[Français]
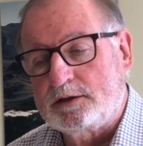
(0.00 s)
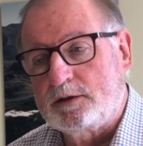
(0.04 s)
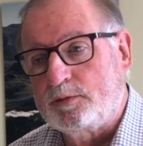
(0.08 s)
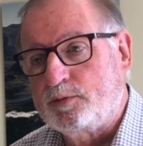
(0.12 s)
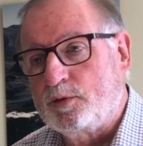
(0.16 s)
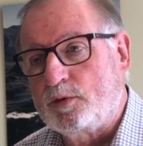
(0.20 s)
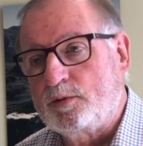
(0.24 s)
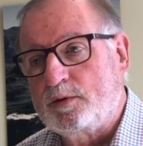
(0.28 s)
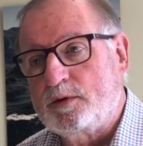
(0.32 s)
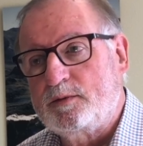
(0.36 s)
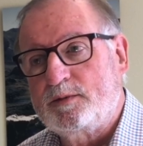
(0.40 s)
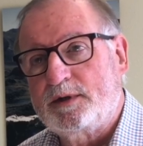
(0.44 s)

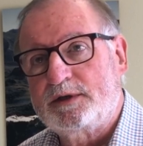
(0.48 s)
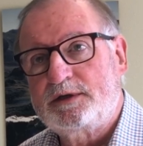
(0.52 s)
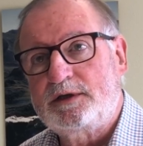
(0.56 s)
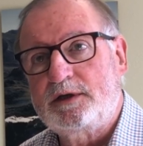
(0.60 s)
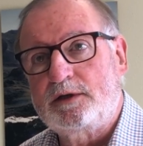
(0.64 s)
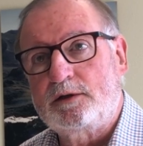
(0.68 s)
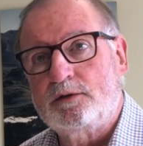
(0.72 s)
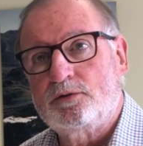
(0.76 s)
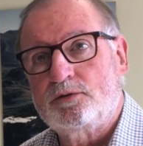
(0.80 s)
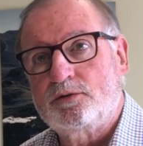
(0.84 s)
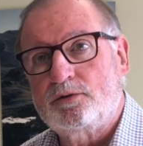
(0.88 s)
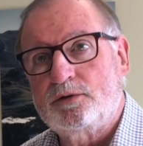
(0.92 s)

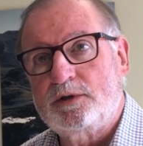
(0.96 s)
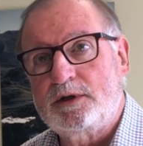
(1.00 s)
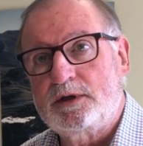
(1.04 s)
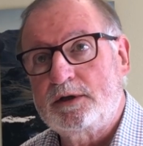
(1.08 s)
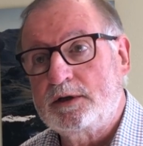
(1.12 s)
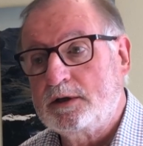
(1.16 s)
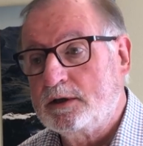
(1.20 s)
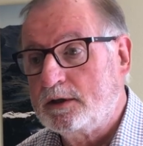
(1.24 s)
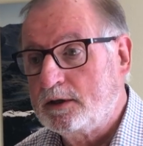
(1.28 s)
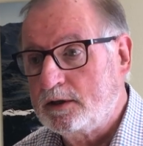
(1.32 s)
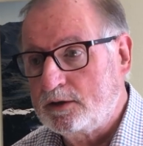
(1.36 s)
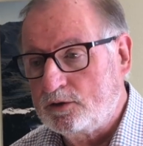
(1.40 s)
problématique de
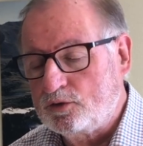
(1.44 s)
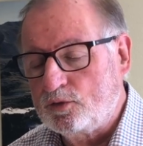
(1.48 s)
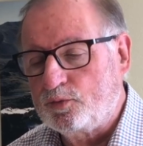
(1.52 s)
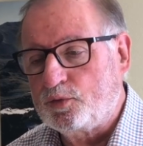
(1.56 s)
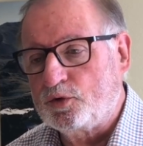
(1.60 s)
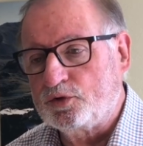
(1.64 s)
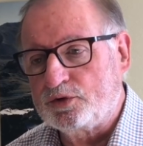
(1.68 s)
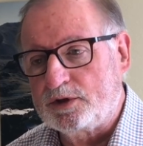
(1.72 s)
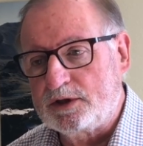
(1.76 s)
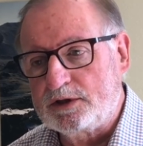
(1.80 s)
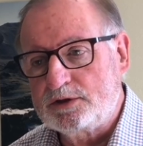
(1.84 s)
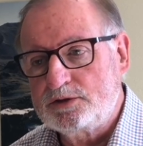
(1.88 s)
dégâts et de
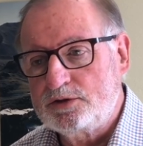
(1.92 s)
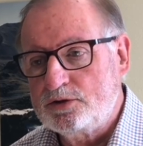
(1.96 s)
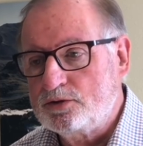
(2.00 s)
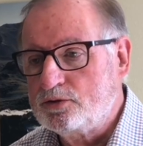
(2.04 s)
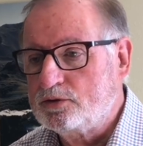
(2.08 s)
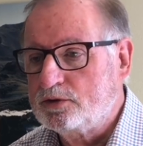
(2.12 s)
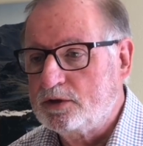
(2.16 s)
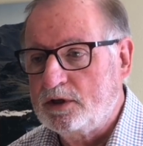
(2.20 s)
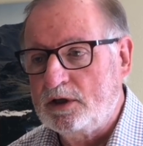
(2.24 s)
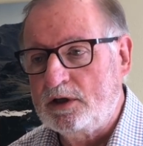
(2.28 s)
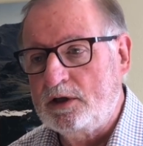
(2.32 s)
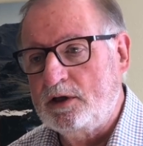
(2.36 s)

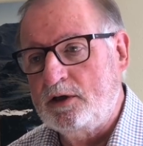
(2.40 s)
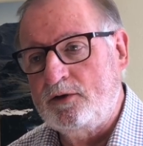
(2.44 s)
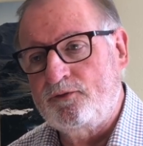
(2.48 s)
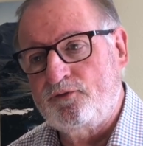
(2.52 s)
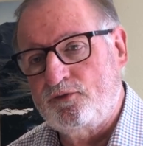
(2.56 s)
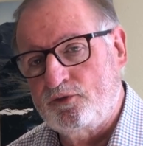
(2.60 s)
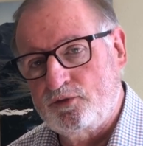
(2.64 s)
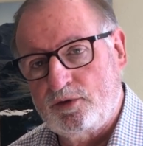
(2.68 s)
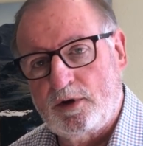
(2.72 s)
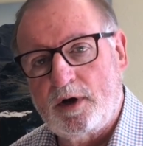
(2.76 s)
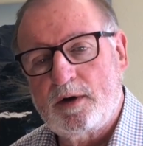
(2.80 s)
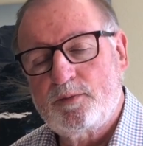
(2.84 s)
protection il
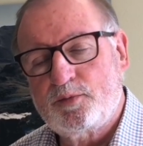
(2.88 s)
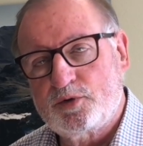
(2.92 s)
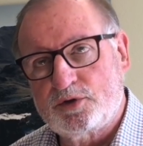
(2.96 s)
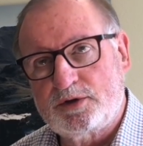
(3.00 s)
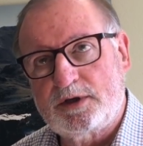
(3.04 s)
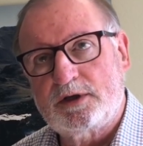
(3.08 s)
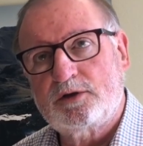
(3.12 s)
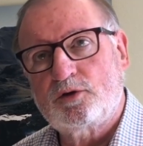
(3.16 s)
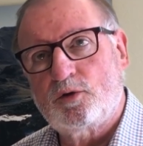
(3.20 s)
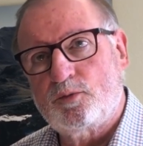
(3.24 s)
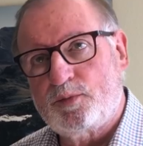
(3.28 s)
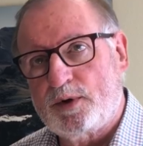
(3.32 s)
faudra
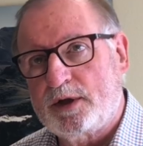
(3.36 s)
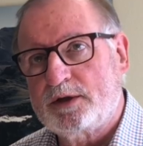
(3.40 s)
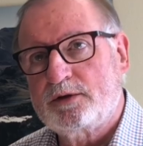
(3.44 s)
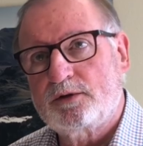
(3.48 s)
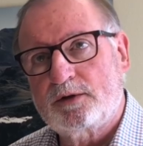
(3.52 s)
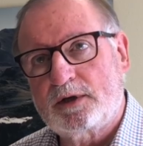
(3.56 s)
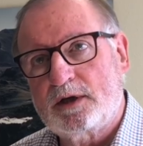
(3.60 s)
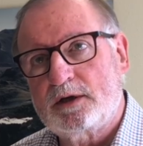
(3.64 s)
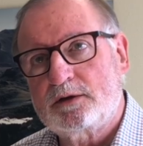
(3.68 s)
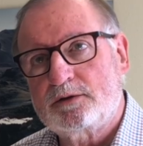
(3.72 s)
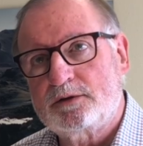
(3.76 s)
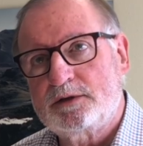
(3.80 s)
peut-être
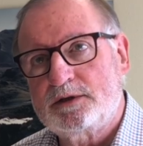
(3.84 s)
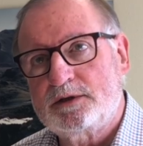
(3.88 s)
prendre quelques